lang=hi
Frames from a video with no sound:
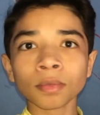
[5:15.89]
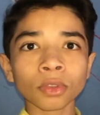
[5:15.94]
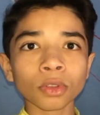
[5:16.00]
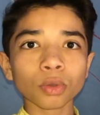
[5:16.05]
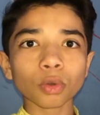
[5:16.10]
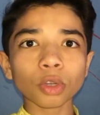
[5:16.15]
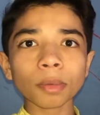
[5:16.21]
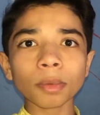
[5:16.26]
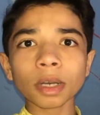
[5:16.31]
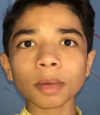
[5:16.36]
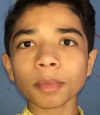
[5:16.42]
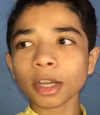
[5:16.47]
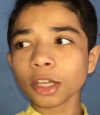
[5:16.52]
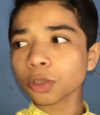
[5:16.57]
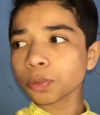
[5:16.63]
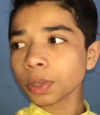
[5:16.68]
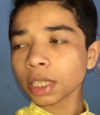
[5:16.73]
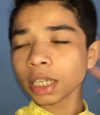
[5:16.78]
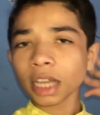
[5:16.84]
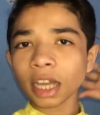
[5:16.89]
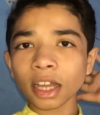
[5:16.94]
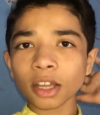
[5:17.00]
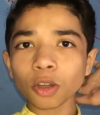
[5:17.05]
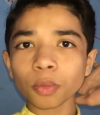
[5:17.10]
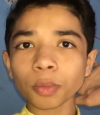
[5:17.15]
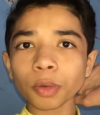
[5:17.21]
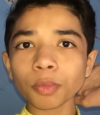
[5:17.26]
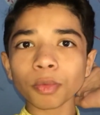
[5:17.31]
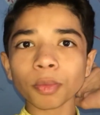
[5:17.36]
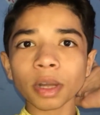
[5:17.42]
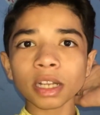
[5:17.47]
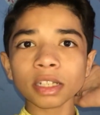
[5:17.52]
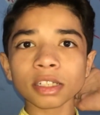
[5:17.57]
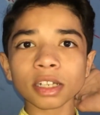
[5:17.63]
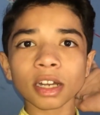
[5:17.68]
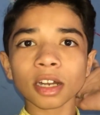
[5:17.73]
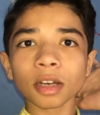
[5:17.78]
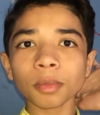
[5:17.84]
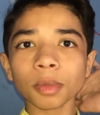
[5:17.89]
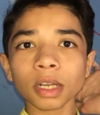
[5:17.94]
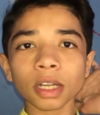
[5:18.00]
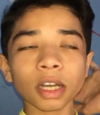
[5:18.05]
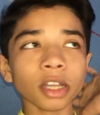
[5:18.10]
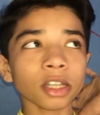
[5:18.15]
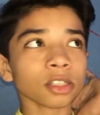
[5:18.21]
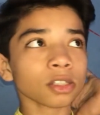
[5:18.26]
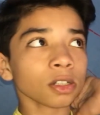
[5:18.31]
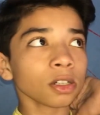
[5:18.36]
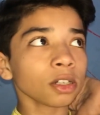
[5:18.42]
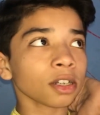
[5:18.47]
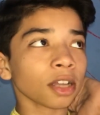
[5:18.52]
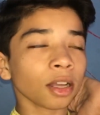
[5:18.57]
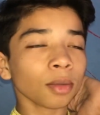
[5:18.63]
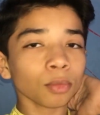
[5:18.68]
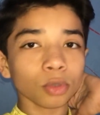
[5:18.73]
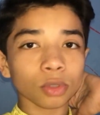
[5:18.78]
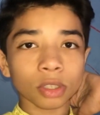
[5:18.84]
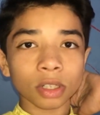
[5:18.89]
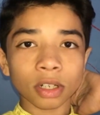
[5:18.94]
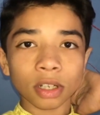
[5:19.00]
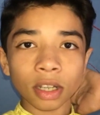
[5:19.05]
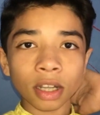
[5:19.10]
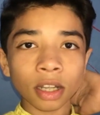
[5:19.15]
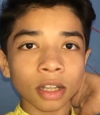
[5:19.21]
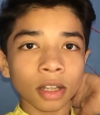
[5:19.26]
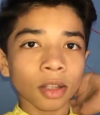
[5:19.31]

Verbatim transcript: क्योंकि मैं नमाज़ पढ़ के आया और मैं मोबाइल चलाने में लगा इस टाइम गुजर गया